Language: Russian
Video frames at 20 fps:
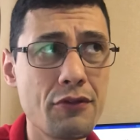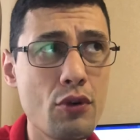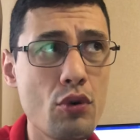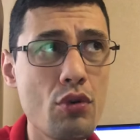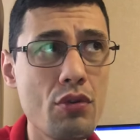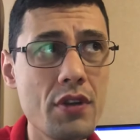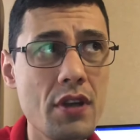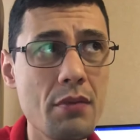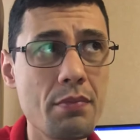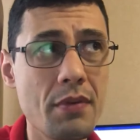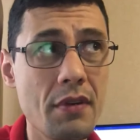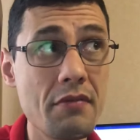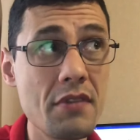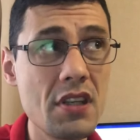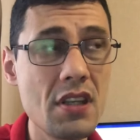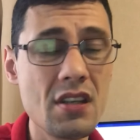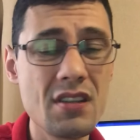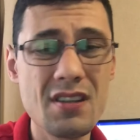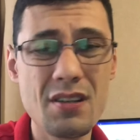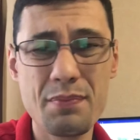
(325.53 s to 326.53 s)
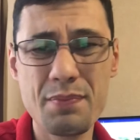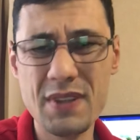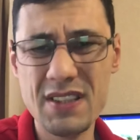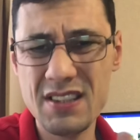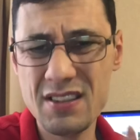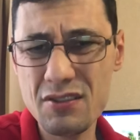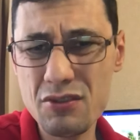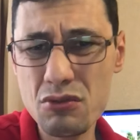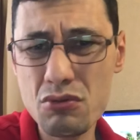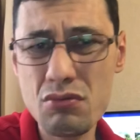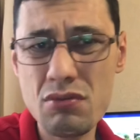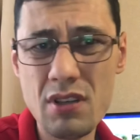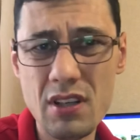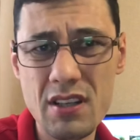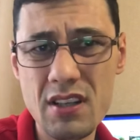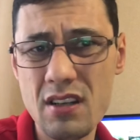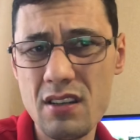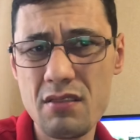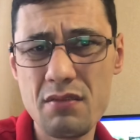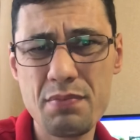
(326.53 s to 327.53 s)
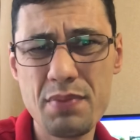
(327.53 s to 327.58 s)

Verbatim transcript: ходе проведения процедур они